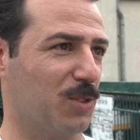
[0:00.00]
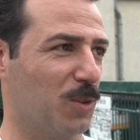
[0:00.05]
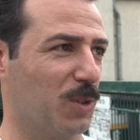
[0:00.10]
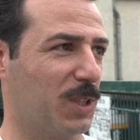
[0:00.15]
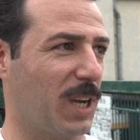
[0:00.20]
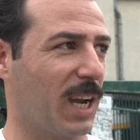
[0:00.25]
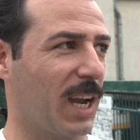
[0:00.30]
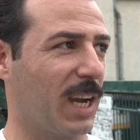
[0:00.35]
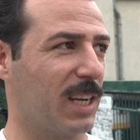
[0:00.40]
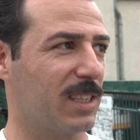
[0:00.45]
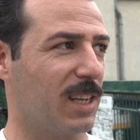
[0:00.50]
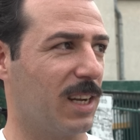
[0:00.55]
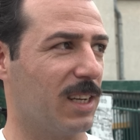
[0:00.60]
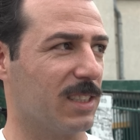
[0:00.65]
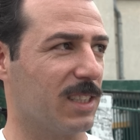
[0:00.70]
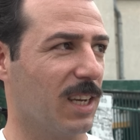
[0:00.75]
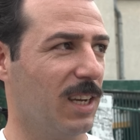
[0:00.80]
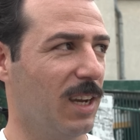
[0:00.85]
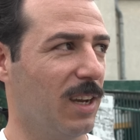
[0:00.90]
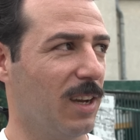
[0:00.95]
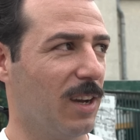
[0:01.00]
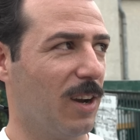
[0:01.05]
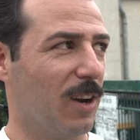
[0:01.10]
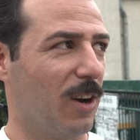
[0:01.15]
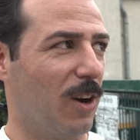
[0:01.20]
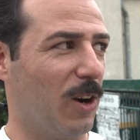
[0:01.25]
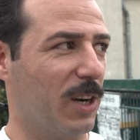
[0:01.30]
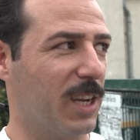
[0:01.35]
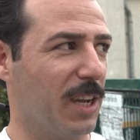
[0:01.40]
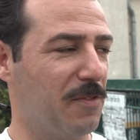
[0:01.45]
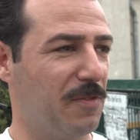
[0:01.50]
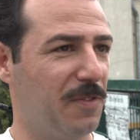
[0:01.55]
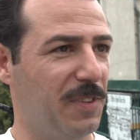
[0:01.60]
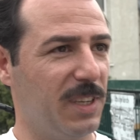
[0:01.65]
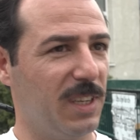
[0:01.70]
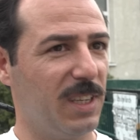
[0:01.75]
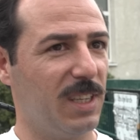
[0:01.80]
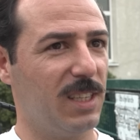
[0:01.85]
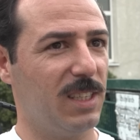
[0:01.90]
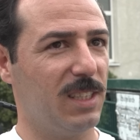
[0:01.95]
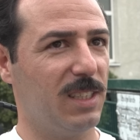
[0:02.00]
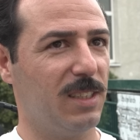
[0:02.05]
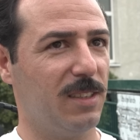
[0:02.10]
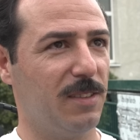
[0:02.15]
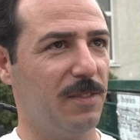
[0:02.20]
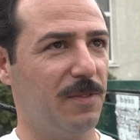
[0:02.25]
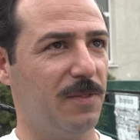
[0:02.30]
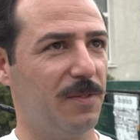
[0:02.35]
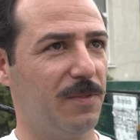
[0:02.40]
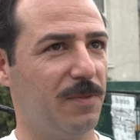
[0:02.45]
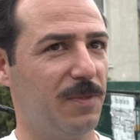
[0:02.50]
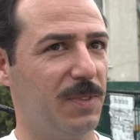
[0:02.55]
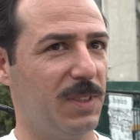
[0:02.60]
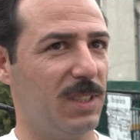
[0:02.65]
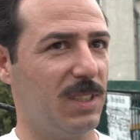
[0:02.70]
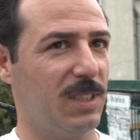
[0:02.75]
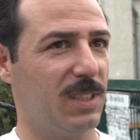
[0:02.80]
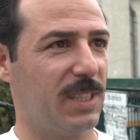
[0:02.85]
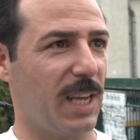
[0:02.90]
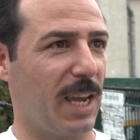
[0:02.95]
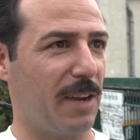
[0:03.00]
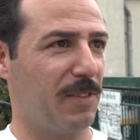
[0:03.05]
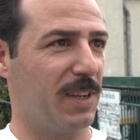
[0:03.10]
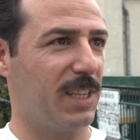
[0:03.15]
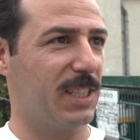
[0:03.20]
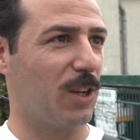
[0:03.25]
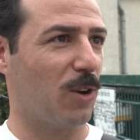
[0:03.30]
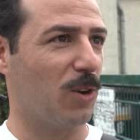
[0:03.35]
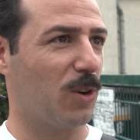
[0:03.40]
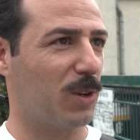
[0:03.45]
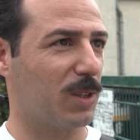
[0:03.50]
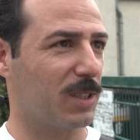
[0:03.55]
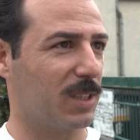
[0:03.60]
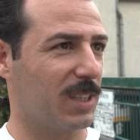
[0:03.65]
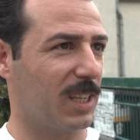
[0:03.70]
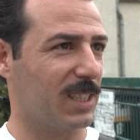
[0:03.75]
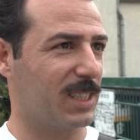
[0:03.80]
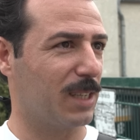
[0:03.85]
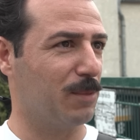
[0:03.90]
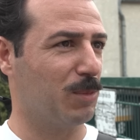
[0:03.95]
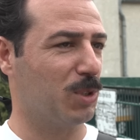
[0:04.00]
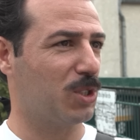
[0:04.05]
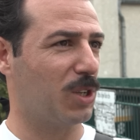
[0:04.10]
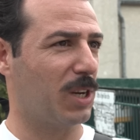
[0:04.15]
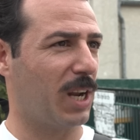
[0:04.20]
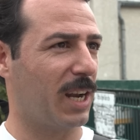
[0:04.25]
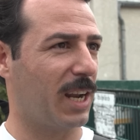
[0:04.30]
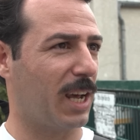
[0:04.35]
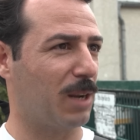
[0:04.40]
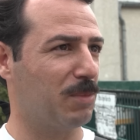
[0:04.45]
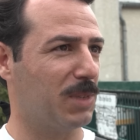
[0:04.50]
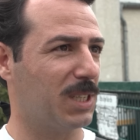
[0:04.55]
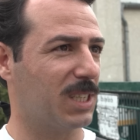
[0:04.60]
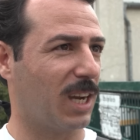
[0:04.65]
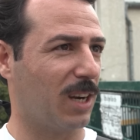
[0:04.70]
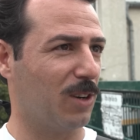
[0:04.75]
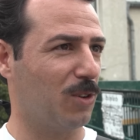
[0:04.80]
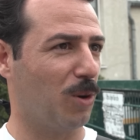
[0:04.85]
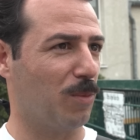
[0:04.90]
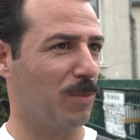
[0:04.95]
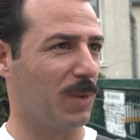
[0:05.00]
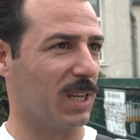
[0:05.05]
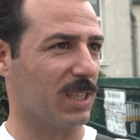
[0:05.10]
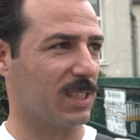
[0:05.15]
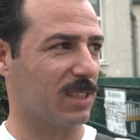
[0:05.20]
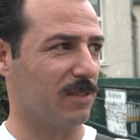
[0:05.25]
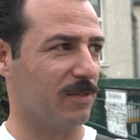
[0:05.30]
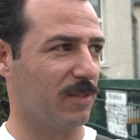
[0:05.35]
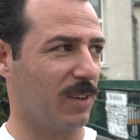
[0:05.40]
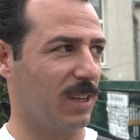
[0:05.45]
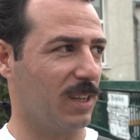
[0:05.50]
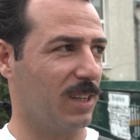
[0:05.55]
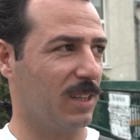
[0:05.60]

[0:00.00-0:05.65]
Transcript: so charakterlich okay, wie, wie sehr will ich auch das Emotionale an mich rankommen lassen? Ja.